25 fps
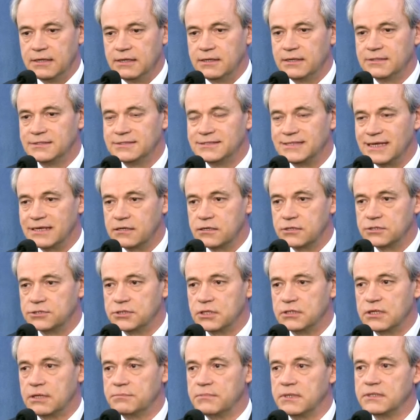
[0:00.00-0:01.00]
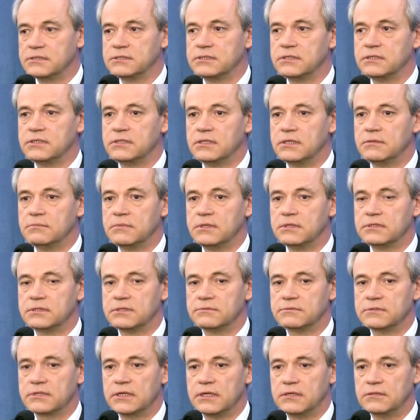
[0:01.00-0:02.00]
jest zagrożona między innymi
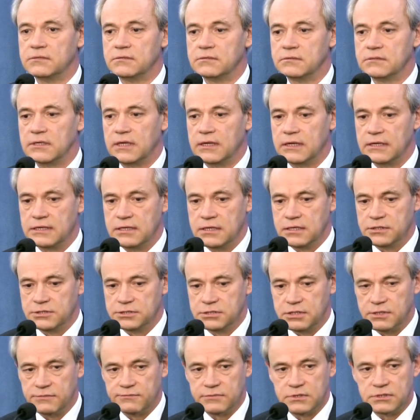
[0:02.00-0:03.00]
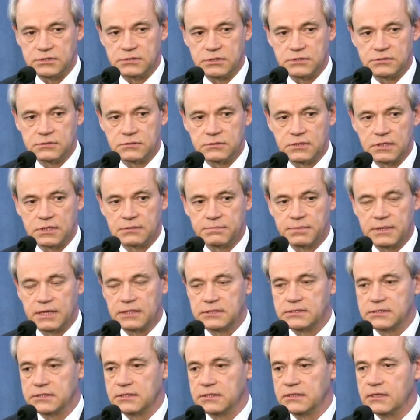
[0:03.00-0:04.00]
ze względu na sztywny stosunek
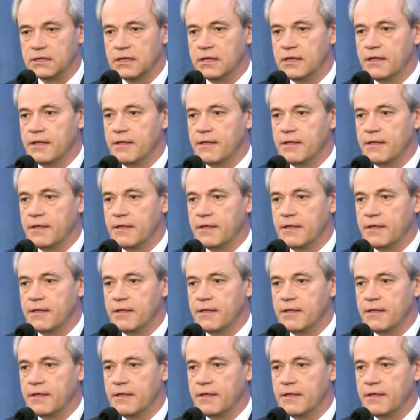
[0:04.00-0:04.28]
pracy